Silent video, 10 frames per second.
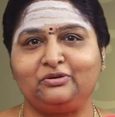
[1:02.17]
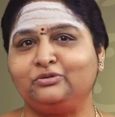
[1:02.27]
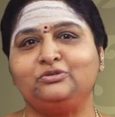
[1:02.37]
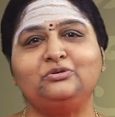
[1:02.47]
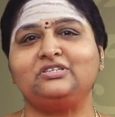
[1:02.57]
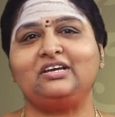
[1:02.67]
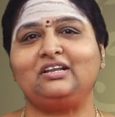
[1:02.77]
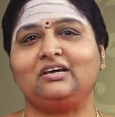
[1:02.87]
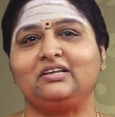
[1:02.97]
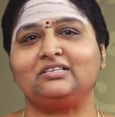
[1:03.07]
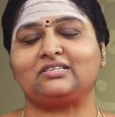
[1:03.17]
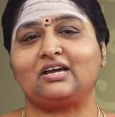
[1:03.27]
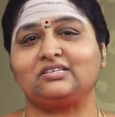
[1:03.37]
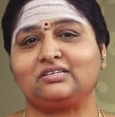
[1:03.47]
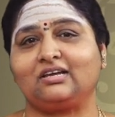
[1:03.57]
రుజువు చేయడానికి
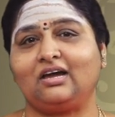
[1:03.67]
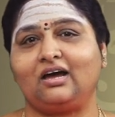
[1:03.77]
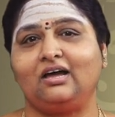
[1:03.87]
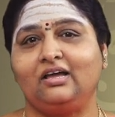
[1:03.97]
సాక్ష్యంగా